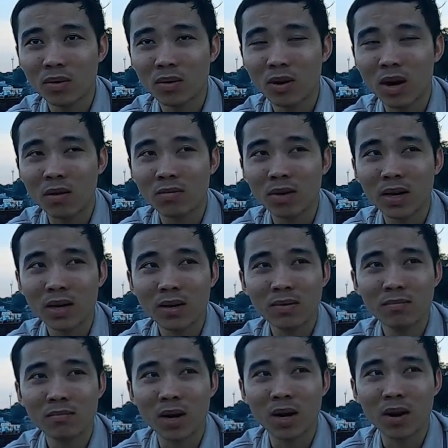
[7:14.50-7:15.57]
đâu cái
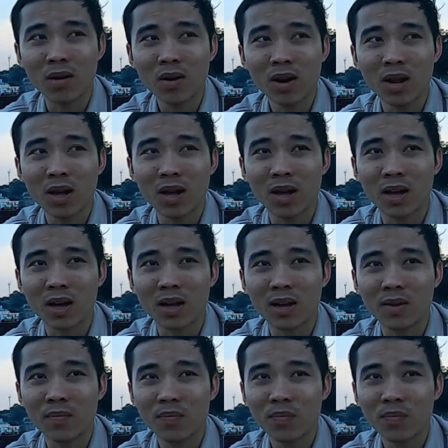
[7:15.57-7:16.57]
mình nói là